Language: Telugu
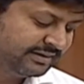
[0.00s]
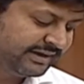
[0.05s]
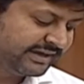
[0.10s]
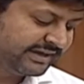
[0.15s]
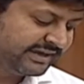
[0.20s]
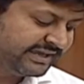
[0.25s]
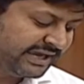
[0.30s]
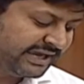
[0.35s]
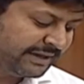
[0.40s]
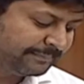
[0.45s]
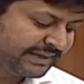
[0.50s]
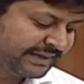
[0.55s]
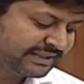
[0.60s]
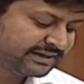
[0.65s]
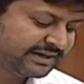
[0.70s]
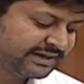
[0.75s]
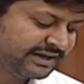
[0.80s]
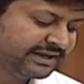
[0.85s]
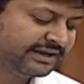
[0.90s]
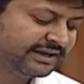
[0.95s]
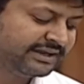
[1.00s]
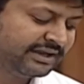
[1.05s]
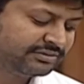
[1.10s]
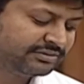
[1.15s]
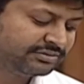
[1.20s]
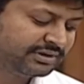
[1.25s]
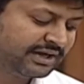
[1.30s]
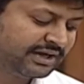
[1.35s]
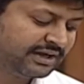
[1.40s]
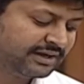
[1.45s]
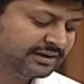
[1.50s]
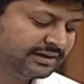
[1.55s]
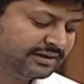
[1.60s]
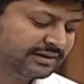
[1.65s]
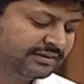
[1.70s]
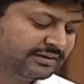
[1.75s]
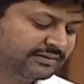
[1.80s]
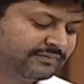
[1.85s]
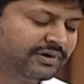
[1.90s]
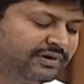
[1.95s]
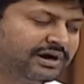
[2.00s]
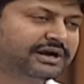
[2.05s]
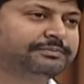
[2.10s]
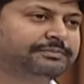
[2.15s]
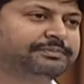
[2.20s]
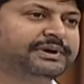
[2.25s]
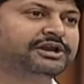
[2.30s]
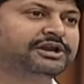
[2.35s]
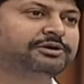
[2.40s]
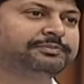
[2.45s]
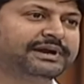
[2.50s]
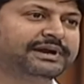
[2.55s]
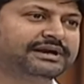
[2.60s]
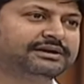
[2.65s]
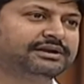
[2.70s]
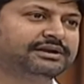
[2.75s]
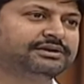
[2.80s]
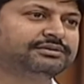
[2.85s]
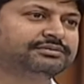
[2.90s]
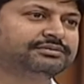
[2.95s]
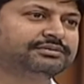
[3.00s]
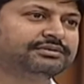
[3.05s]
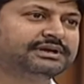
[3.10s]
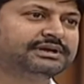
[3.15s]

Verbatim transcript: ఇక ఏ పథకానికి కూడా వాడి పేరు పెట్టను